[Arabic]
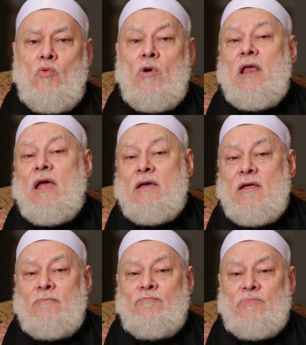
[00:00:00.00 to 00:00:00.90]

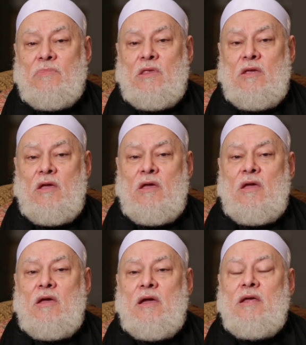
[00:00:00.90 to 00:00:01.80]
ولكن
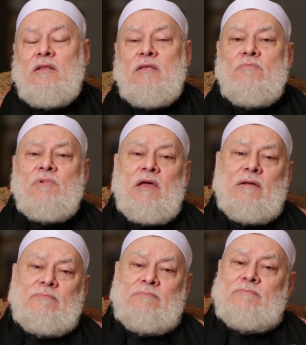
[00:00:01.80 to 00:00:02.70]
عندما